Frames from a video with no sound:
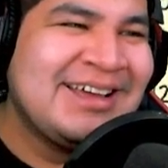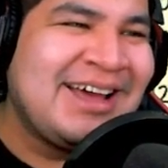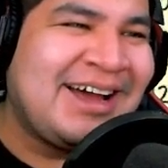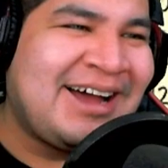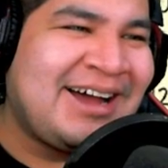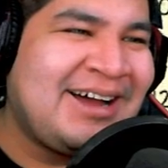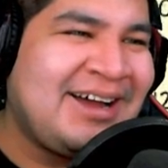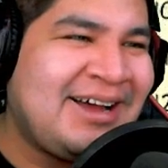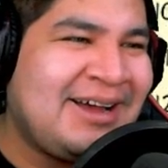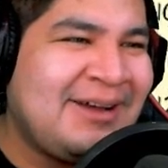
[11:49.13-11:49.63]

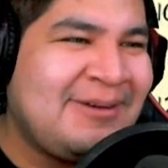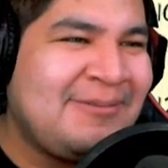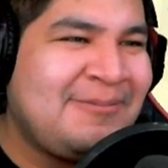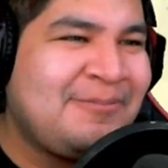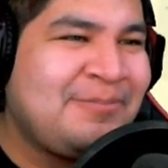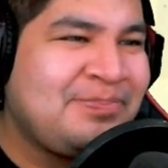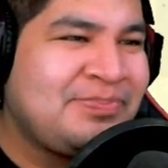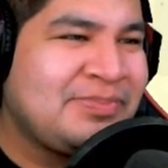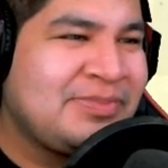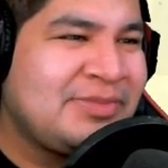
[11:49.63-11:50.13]
Ah,
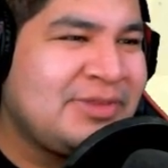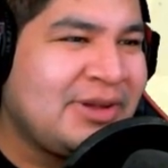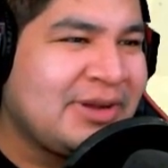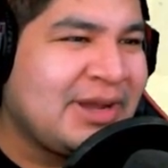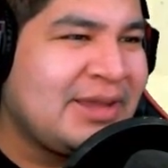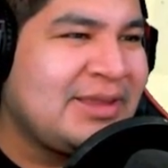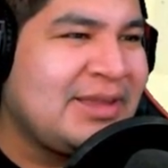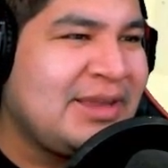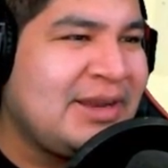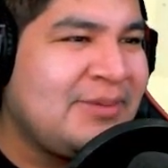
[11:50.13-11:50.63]

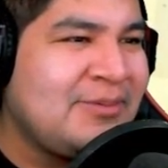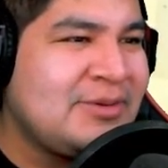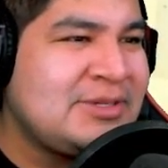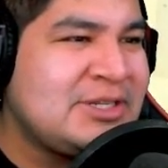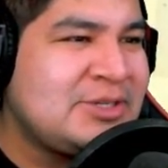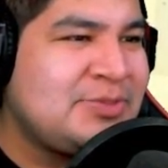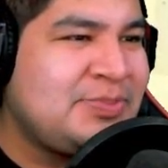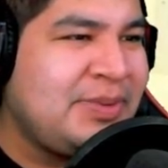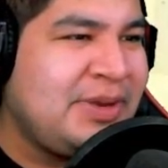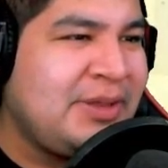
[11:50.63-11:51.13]
ok,
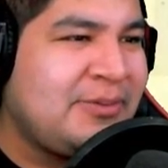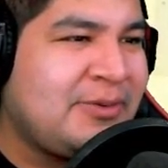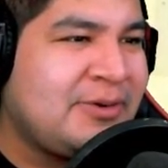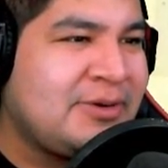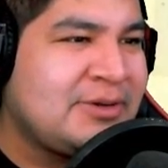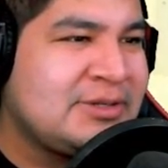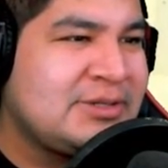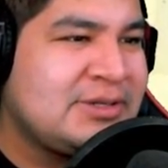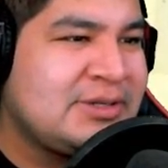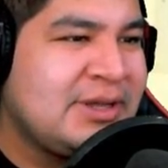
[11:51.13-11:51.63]
tenemos Spirit
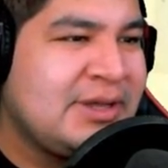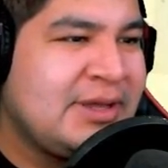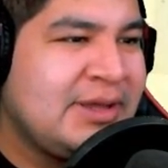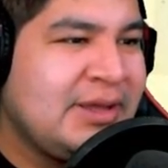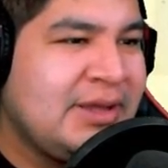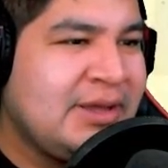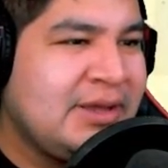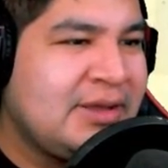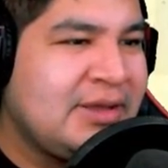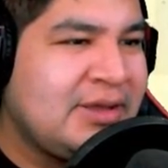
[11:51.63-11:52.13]
Box.
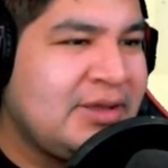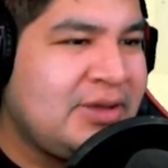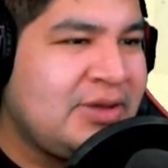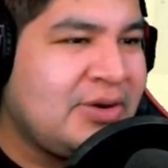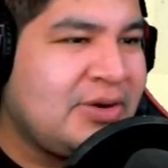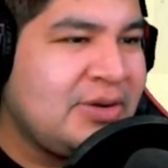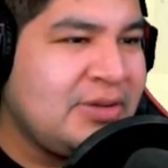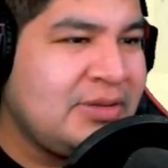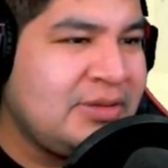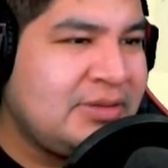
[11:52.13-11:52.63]

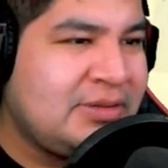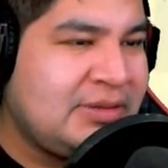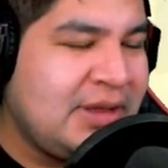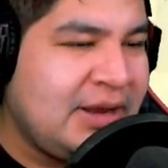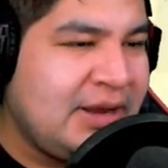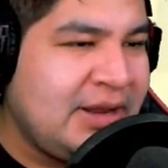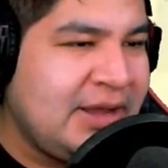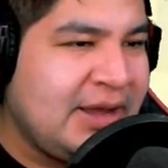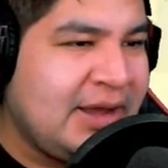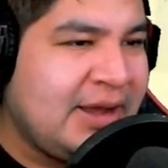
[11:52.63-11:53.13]
Yo
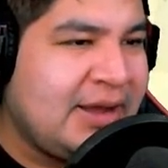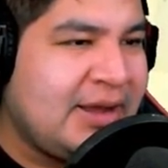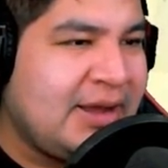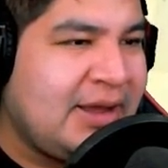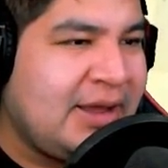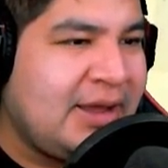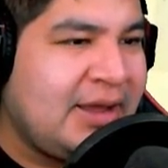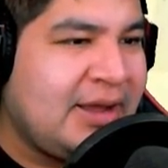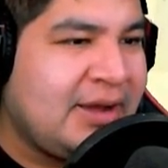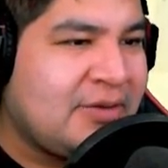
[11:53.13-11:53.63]
tenía
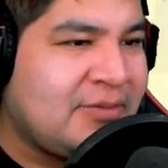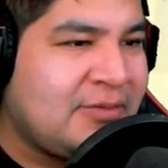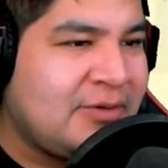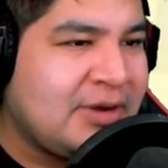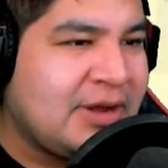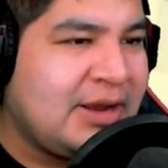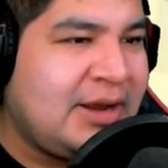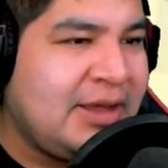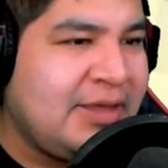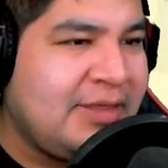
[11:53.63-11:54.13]
eh, como
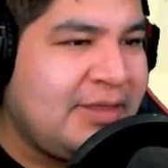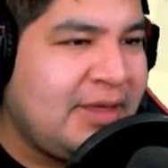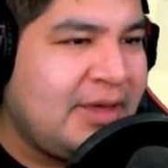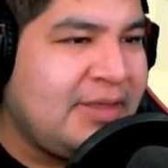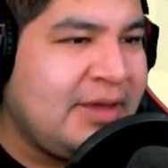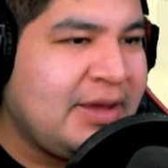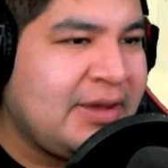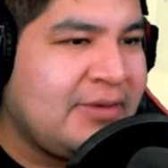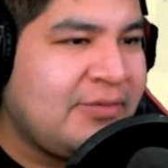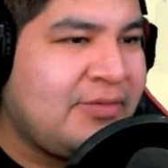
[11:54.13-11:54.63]
que la idea
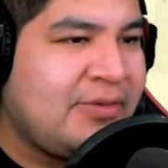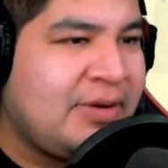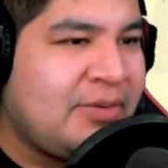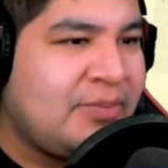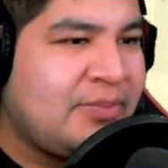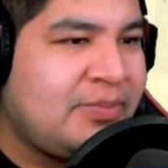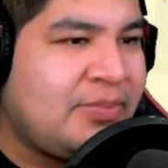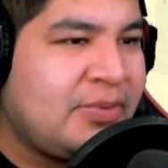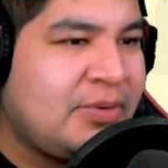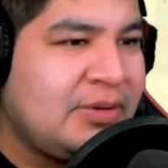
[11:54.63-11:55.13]
de que fuera
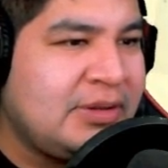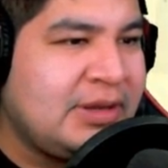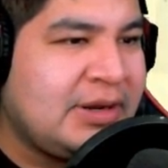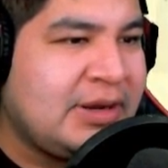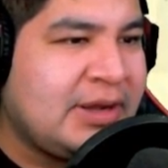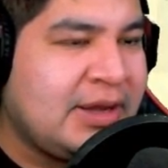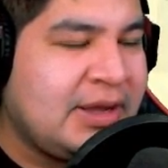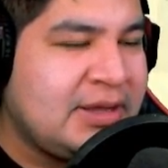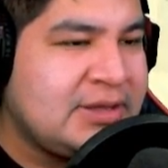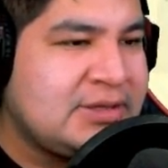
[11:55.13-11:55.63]
un
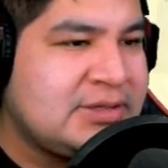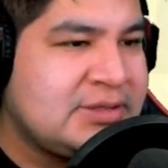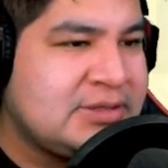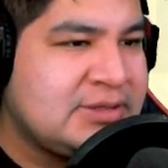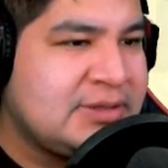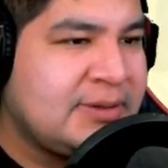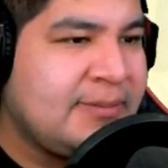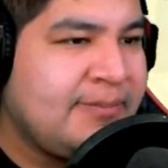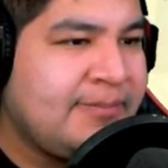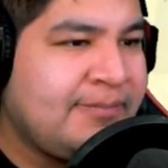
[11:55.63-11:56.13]

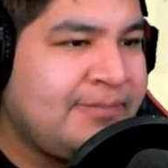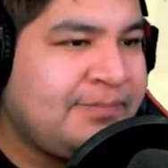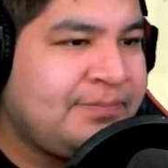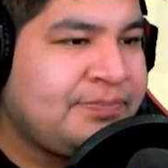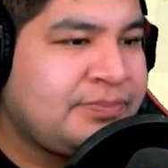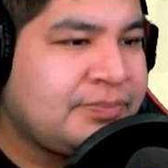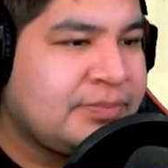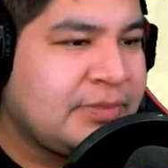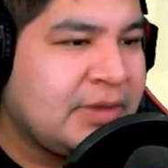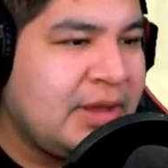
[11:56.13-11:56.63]
poltergeist.
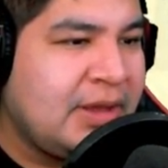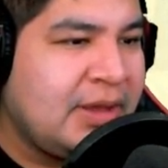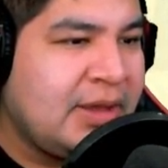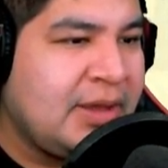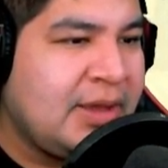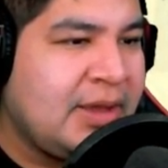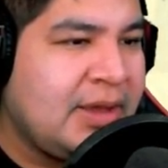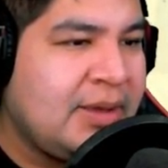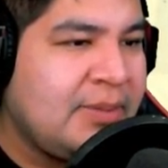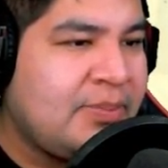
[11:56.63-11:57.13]

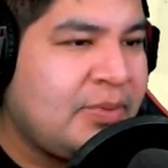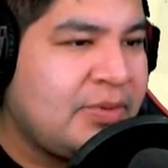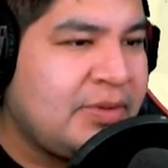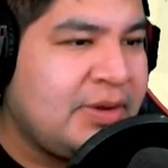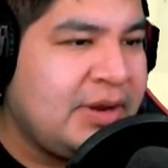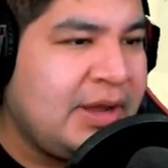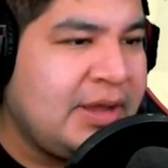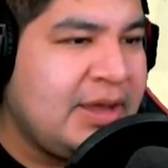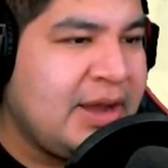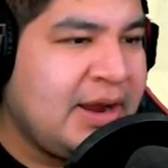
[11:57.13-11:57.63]
Eh,
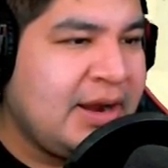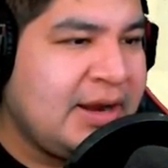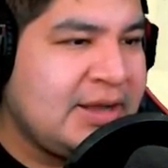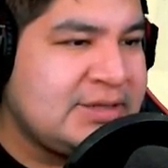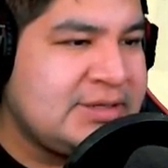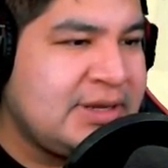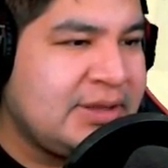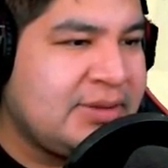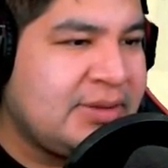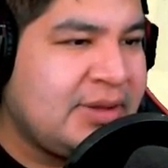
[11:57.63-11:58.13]
podría llegar a
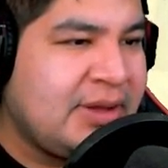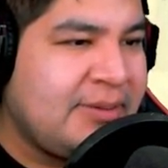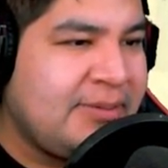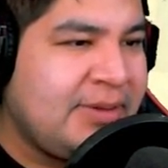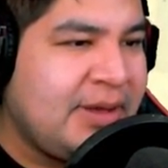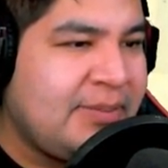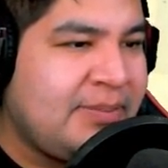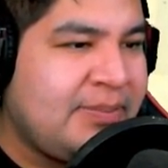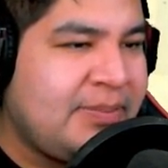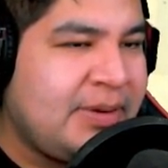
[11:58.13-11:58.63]
ser
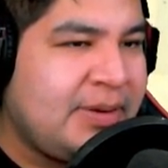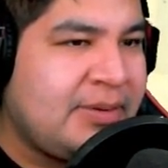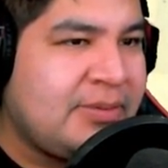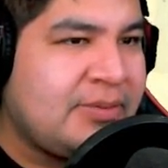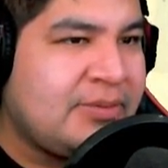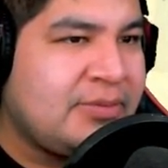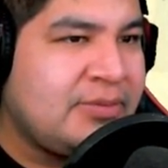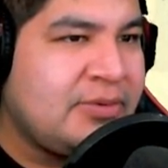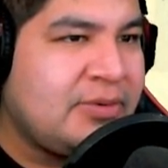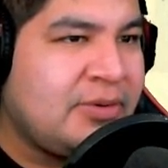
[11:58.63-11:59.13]
todavía, pero
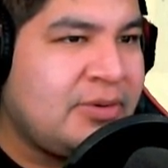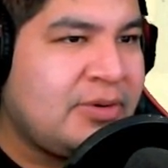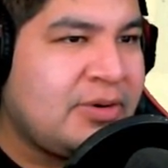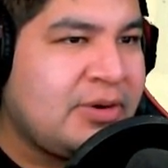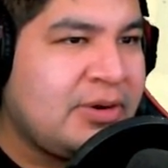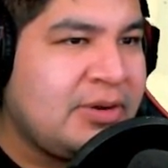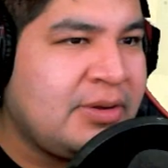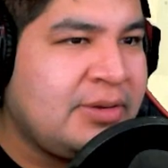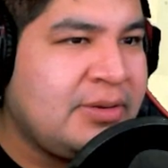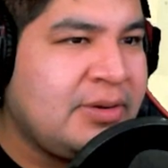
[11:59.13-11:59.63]
un
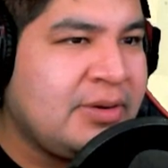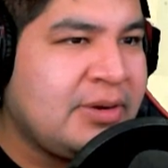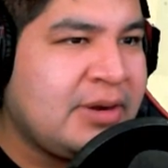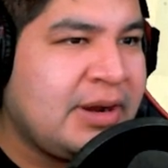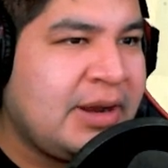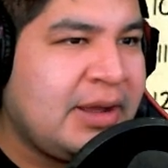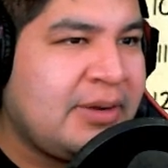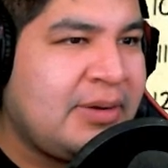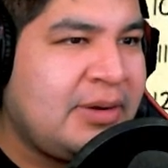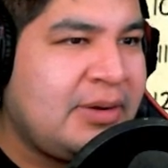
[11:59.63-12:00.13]
honrio no
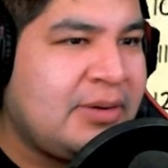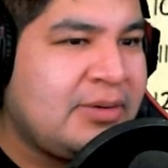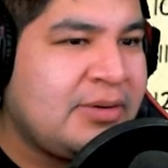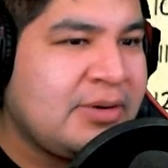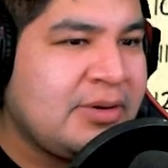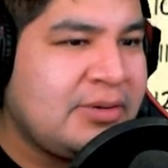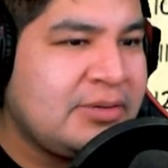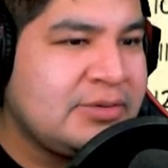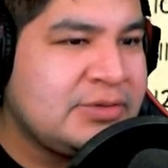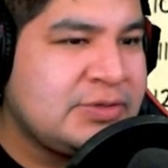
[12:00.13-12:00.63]
creo. El
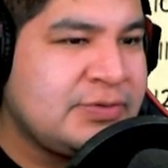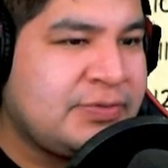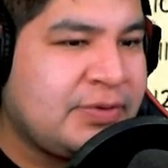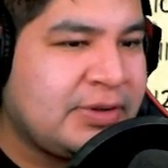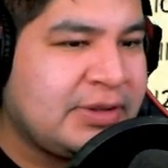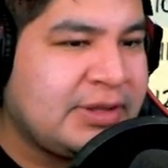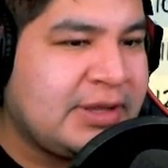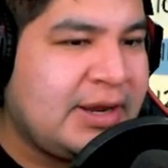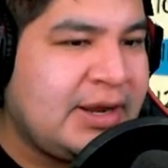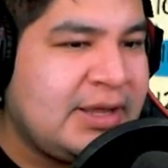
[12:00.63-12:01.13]
honrio, su
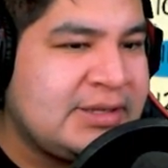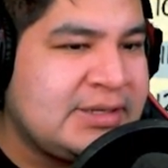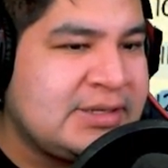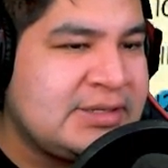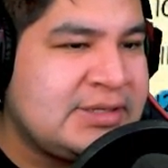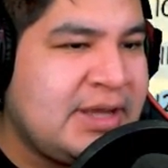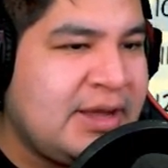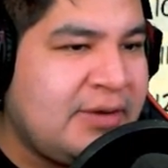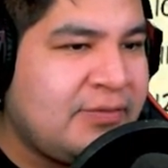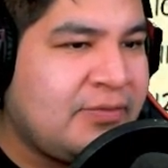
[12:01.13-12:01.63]
fortaleza
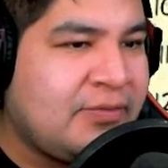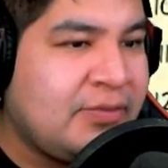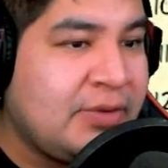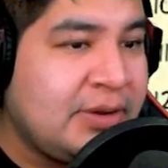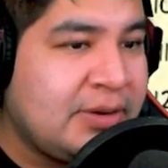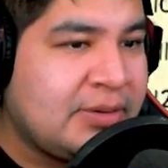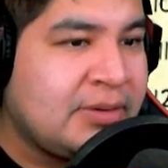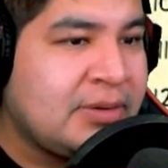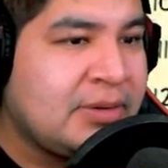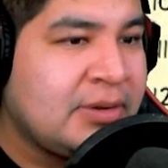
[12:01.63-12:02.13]
es la del
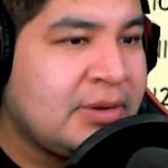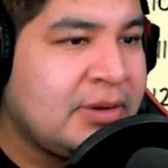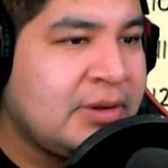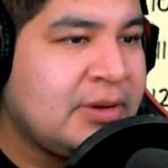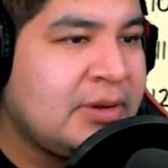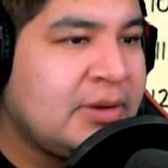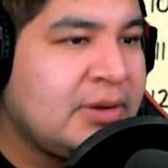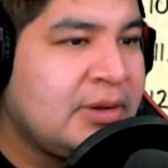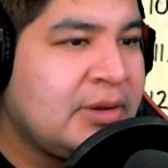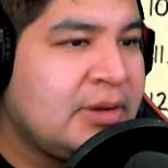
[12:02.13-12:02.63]
fuego.
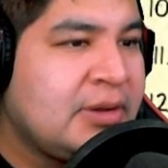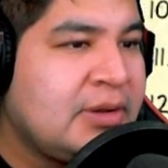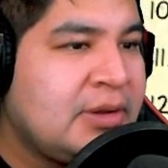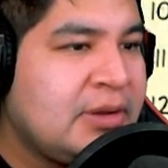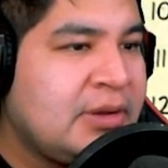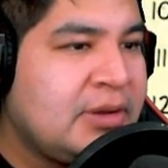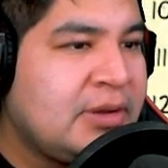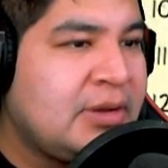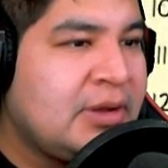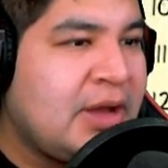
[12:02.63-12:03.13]

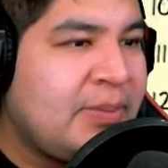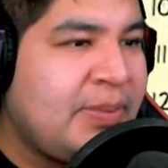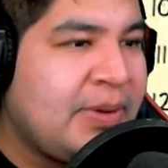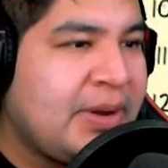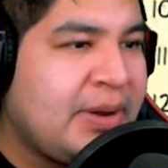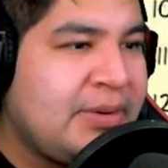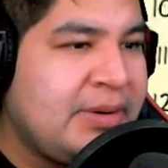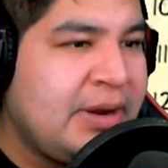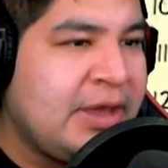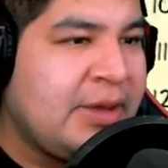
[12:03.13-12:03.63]

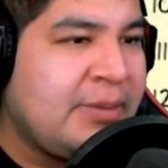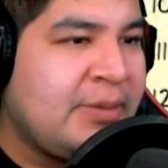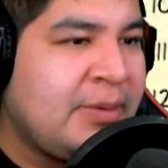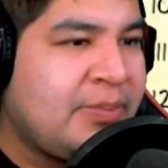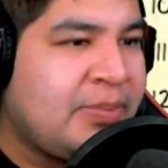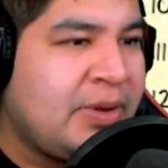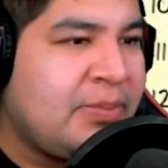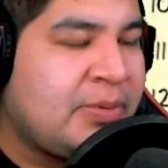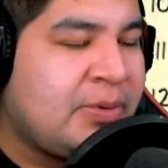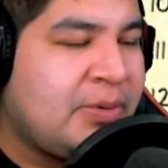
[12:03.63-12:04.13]
Apagar una llama
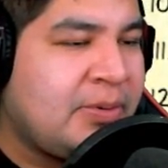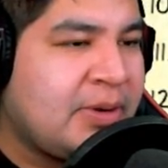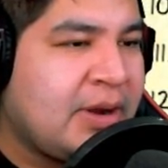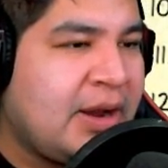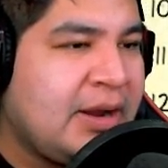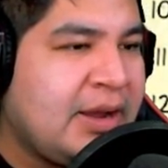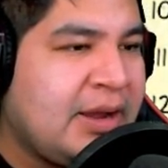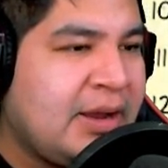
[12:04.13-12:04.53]
puede provocar